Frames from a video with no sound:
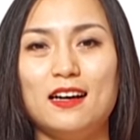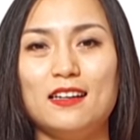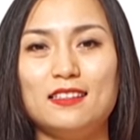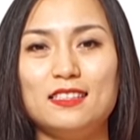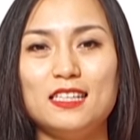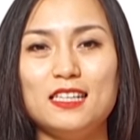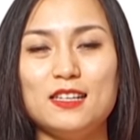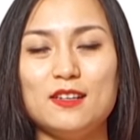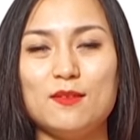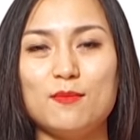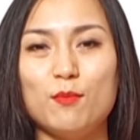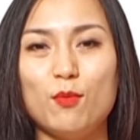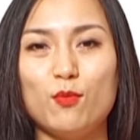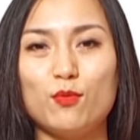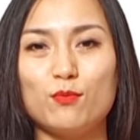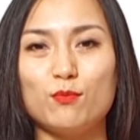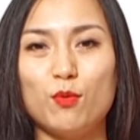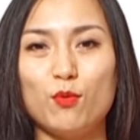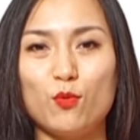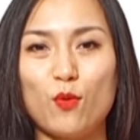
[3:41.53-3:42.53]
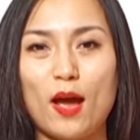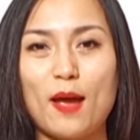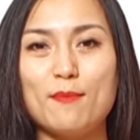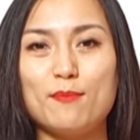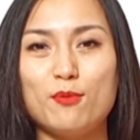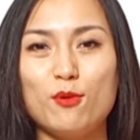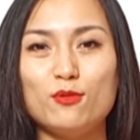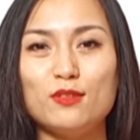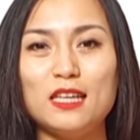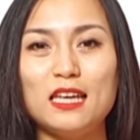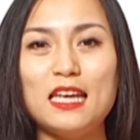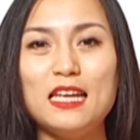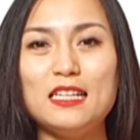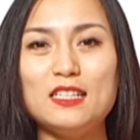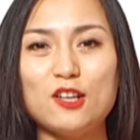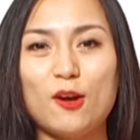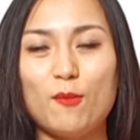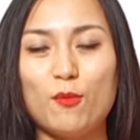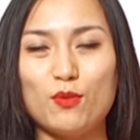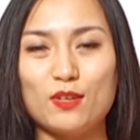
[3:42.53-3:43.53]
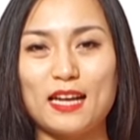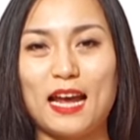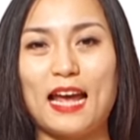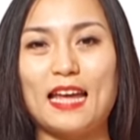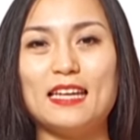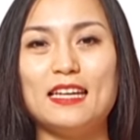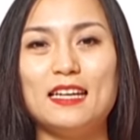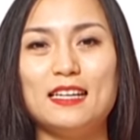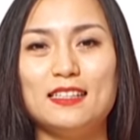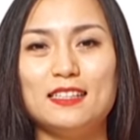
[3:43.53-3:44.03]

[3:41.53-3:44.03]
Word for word: chỉ một một loại protein trong một ngày